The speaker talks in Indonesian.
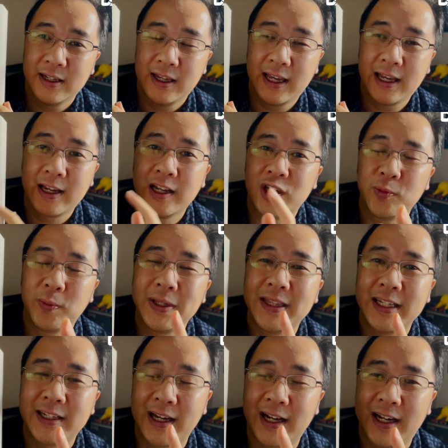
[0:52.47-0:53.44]
Engagement
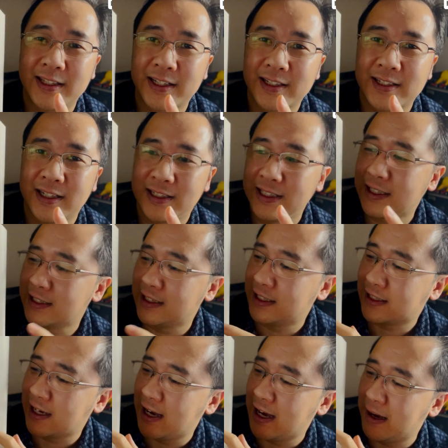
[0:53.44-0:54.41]
tidak akan terjadi
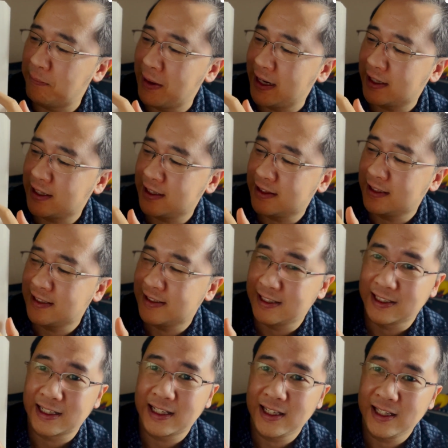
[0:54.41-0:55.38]
ketika market di
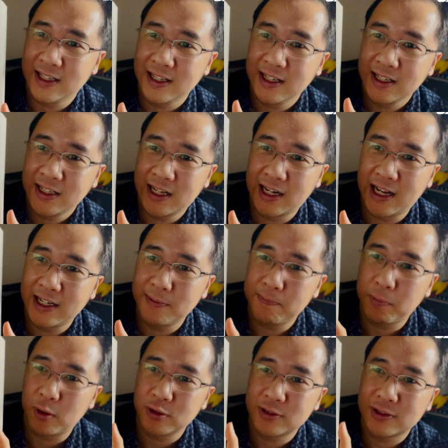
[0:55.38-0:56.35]
sini dan Anda
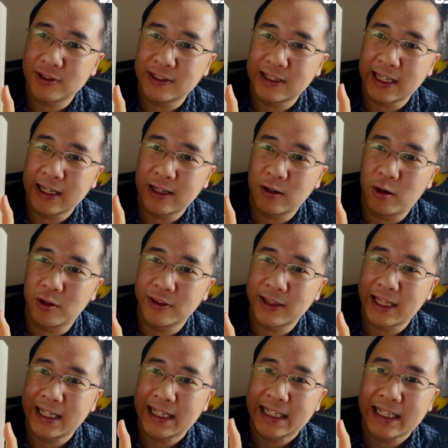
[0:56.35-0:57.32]
posting
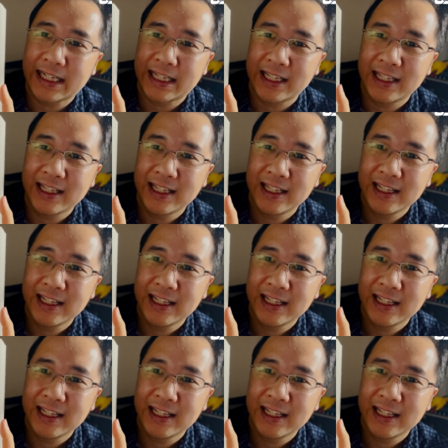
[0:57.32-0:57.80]
konten ini